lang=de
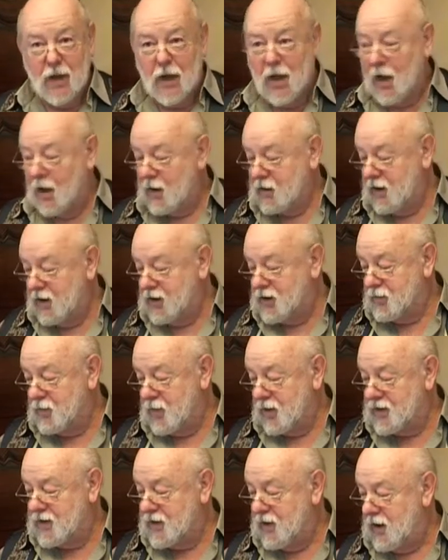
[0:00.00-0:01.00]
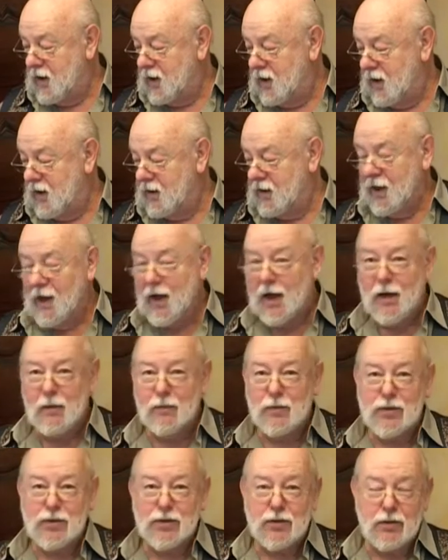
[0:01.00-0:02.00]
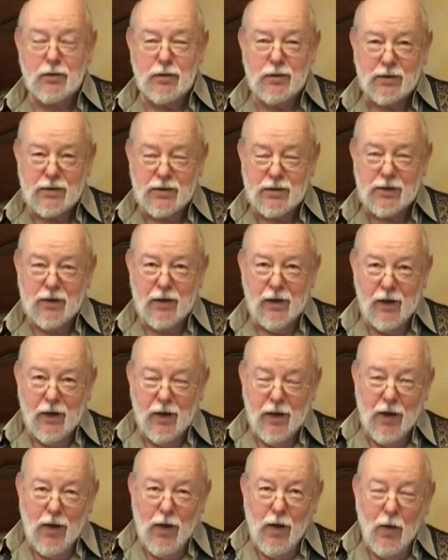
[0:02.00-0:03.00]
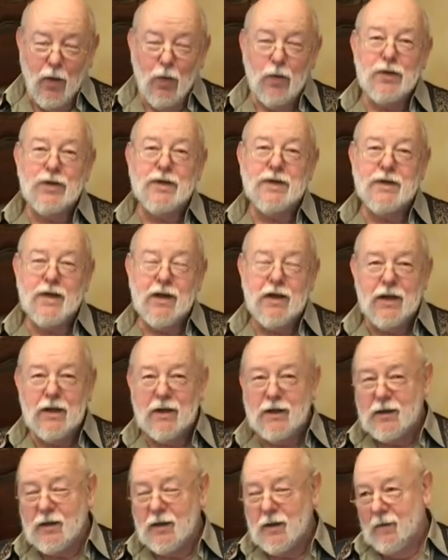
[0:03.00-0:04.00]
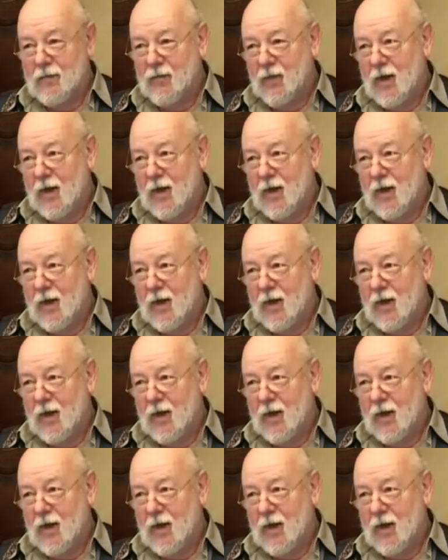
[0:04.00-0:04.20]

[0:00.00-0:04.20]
Er geht spazieren in der Hauptstraße und sieht,